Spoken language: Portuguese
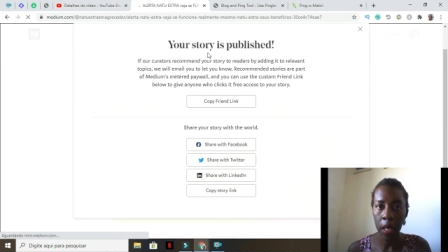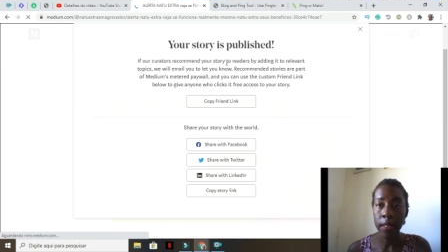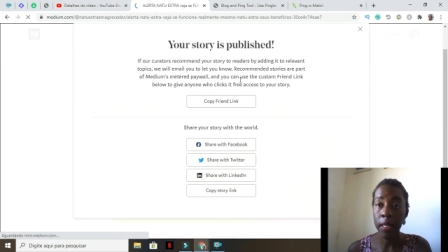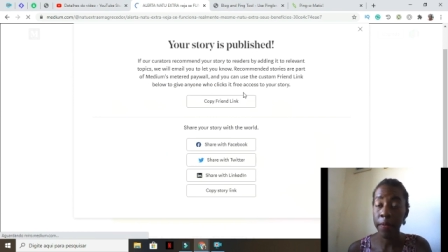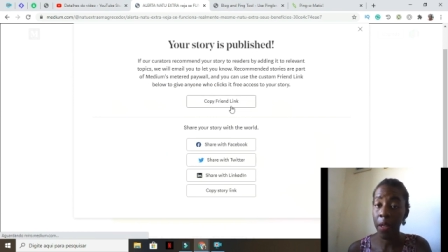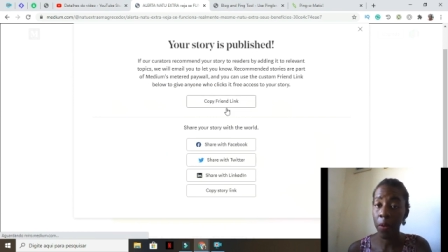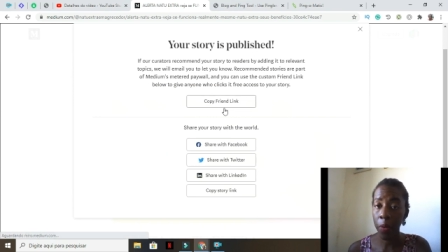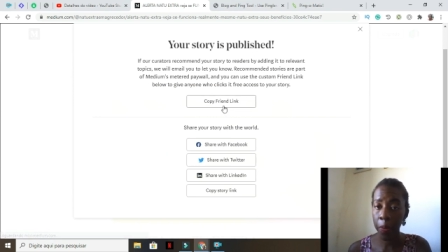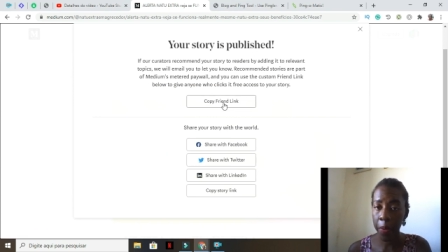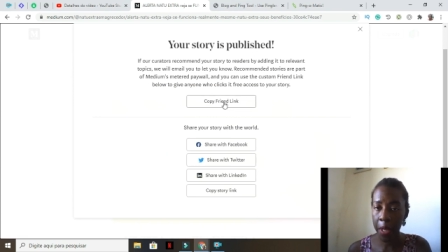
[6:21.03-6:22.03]
Você vai
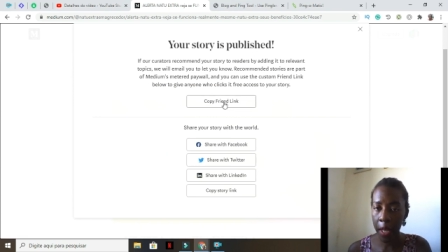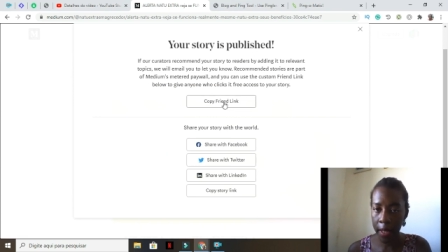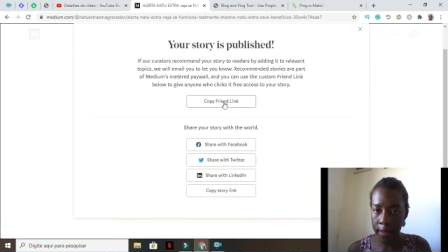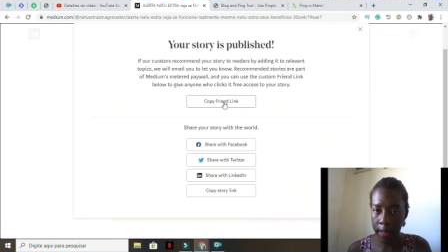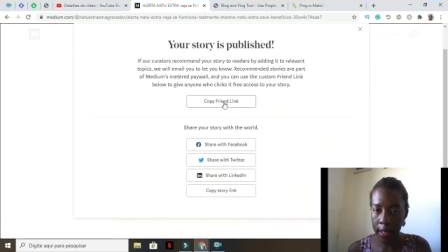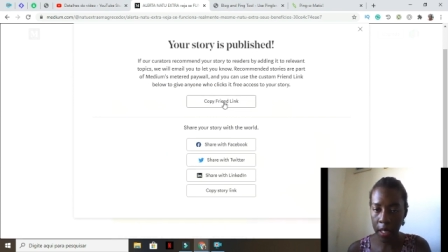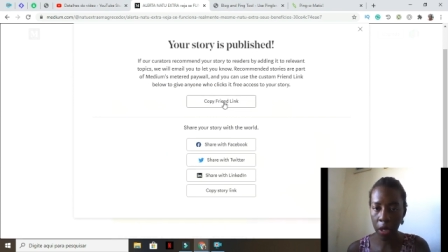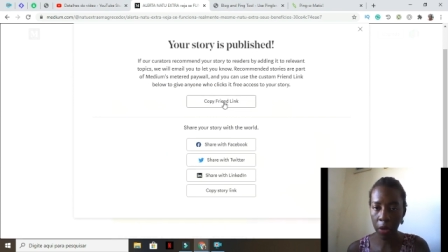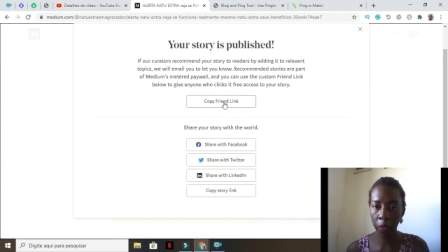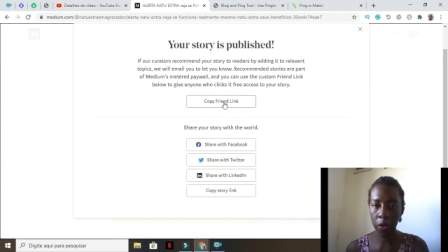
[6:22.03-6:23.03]
copiar esse link que
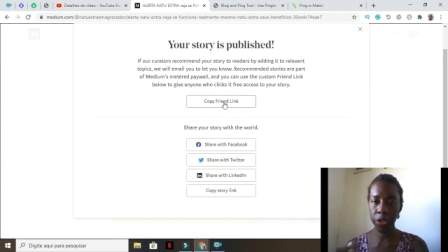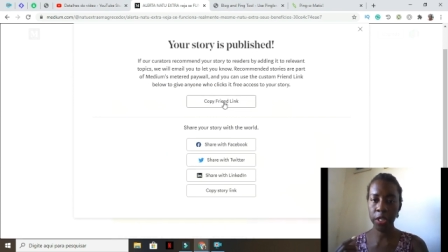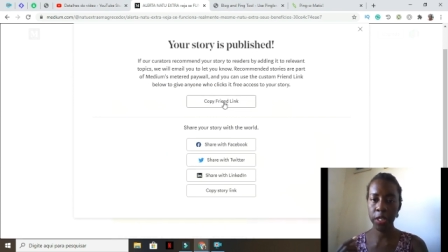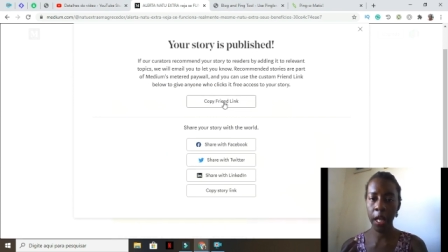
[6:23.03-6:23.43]
eu vou te ensinar.